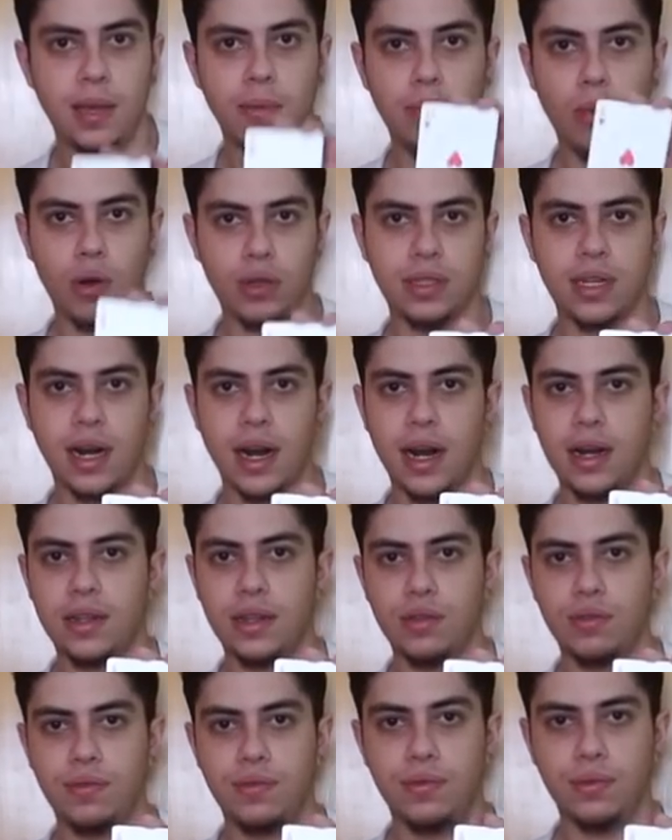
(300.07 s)
e mostra a
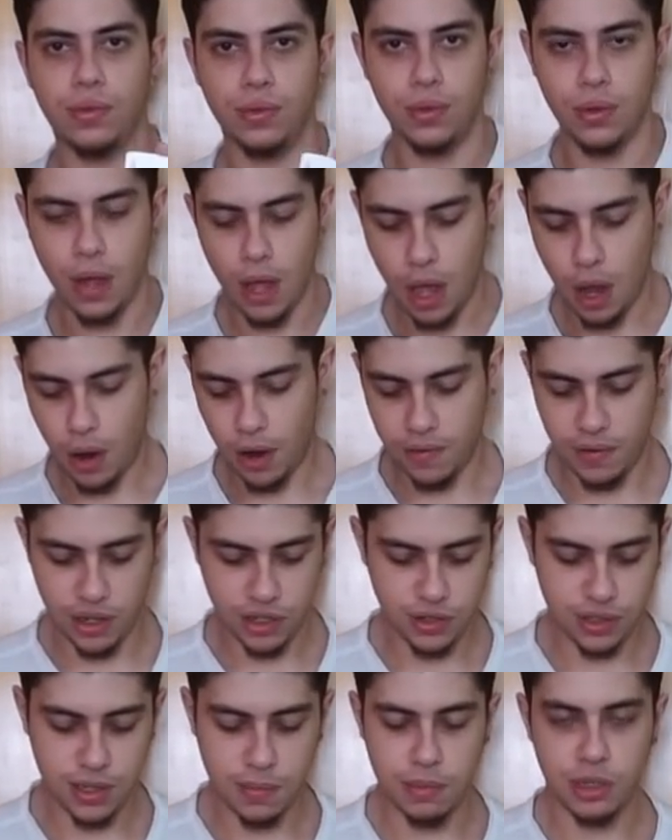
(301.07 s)
carta do fundo. Ao
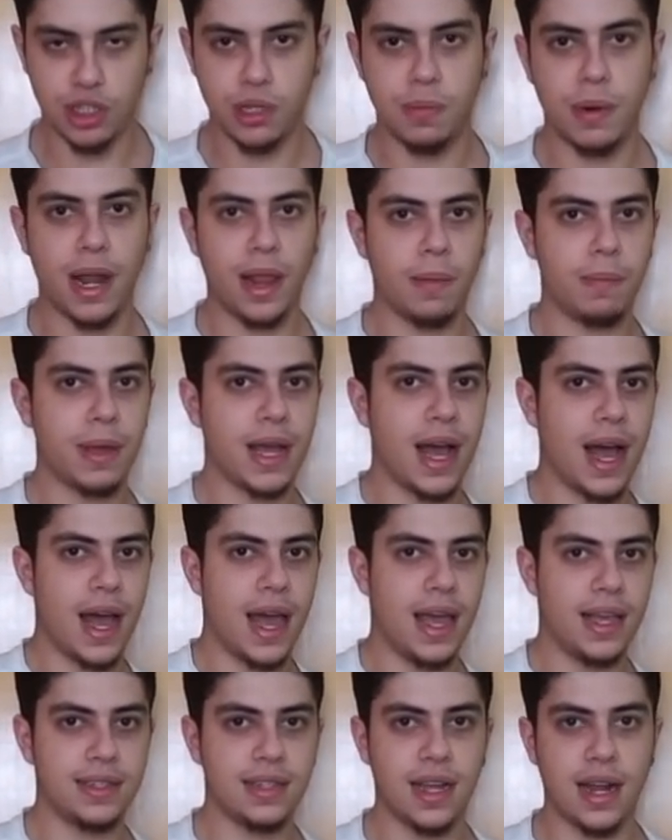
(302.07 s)
invés de você pedir para ela pegar
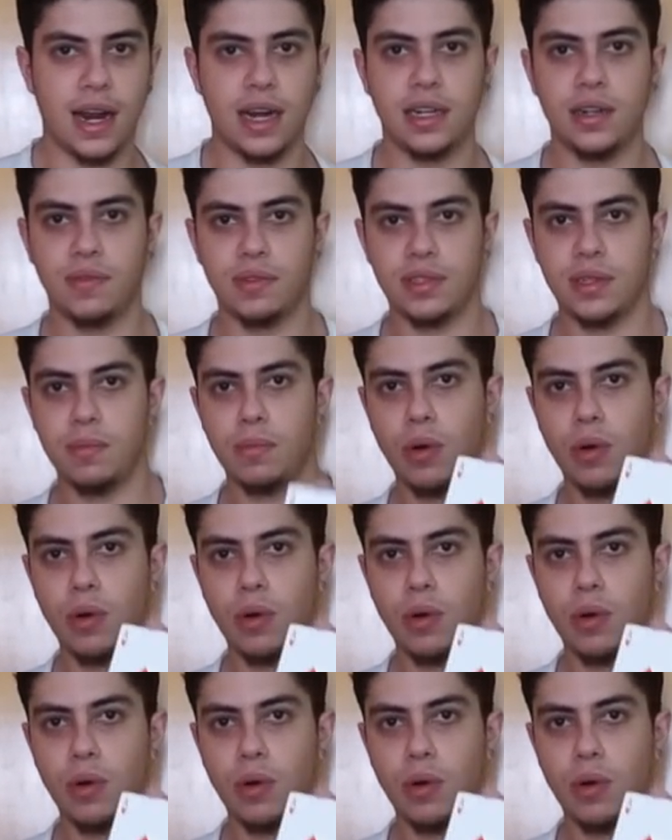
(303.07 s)
essa carta, você